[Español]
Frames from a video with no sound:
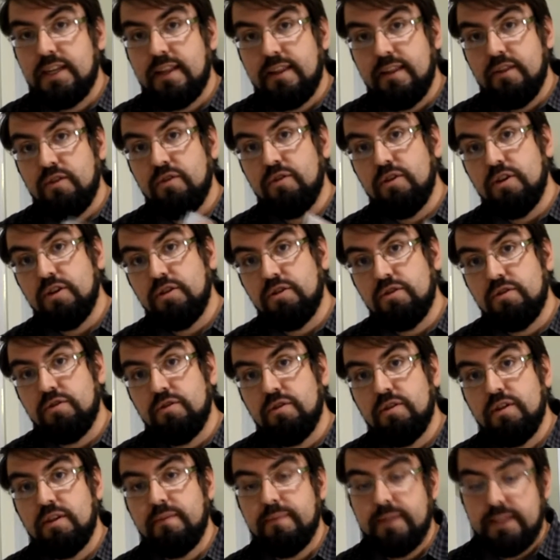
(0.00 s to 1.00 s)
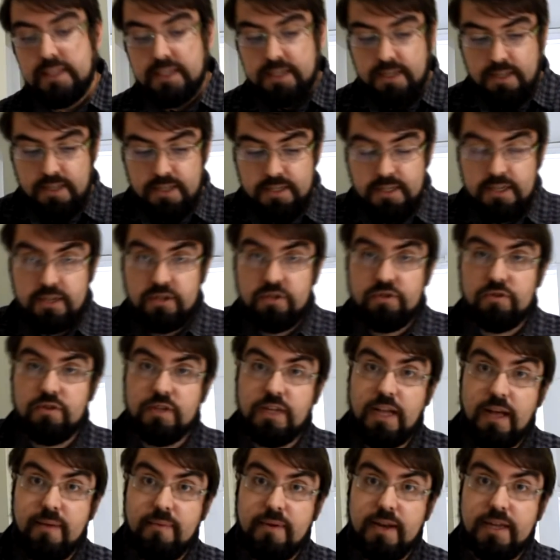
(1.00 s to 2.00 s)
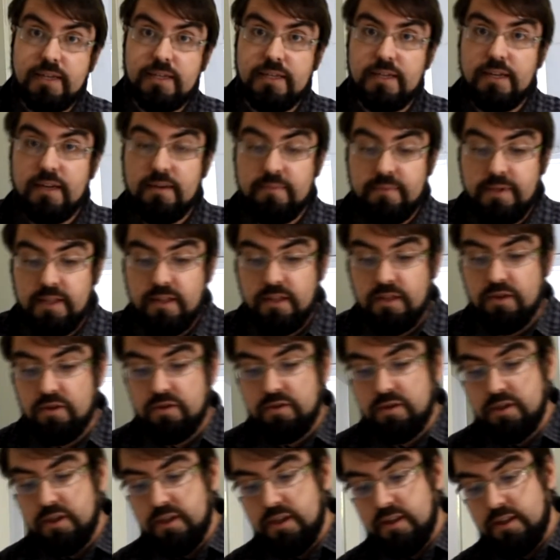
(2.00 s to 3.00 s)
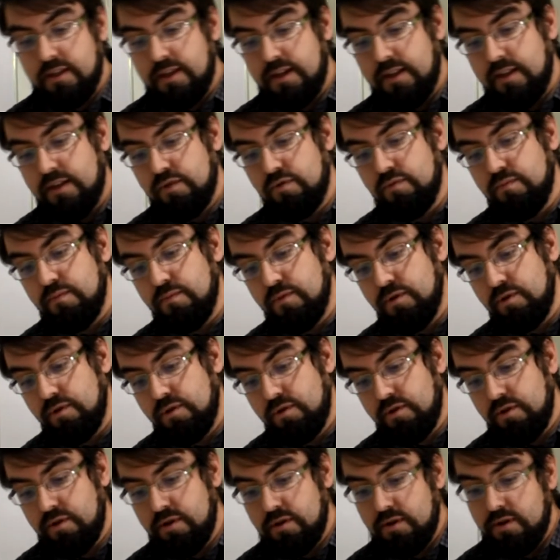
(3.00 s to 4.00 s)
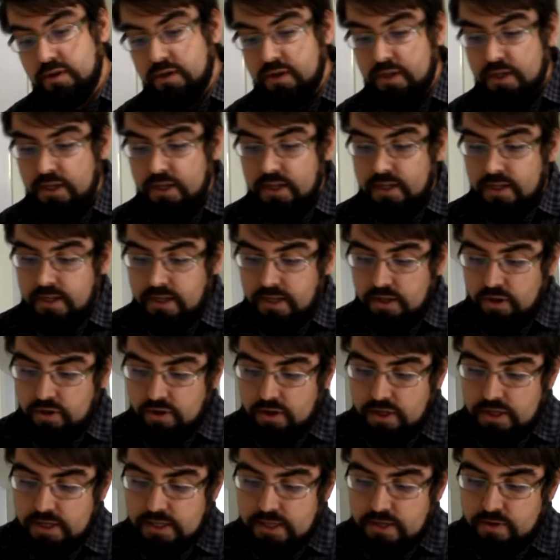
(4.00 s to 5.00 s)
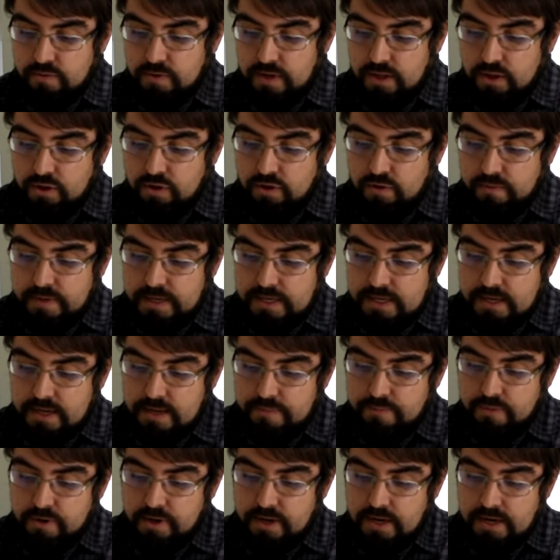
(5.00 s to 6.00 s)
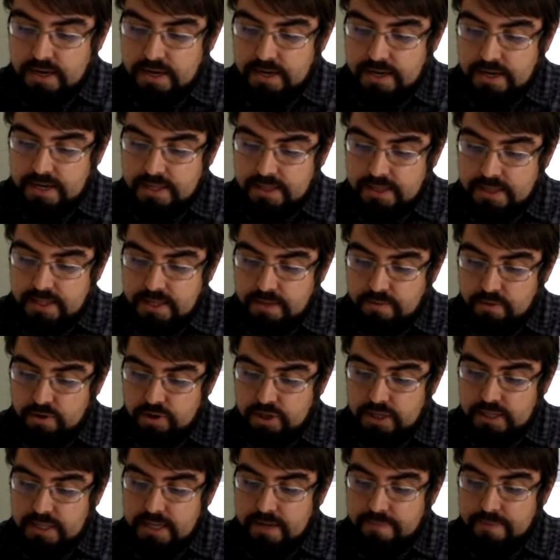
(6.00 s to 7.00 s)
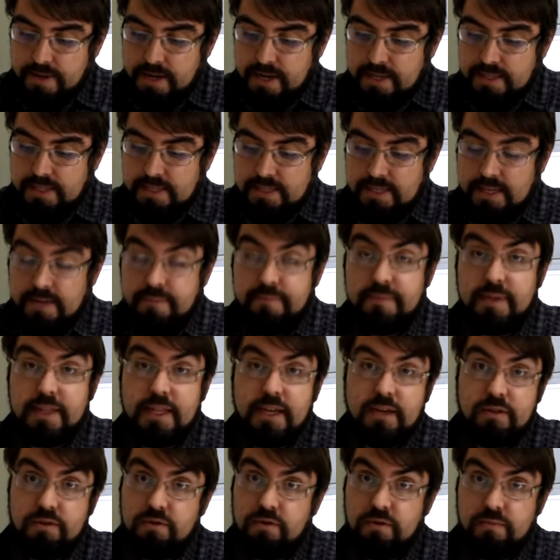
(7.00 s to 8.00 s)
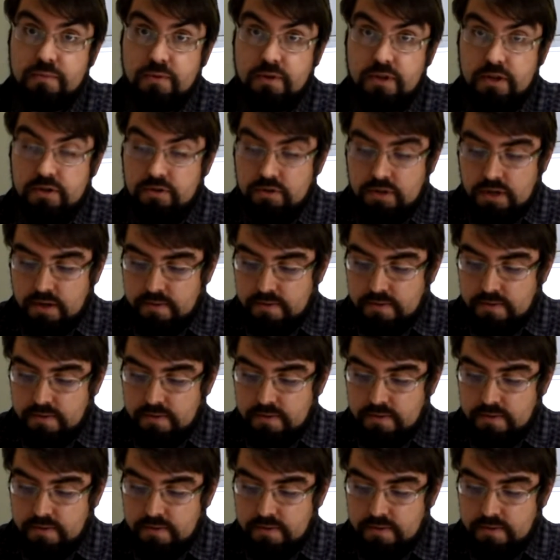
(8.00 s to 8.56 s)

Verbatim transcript: haciendo esto y mientras haces esto y hablas en el vídeo, tardas un montón y entonces cuando vas a poner el reactivo se te apaga y tienes que empezar todo el proceso otra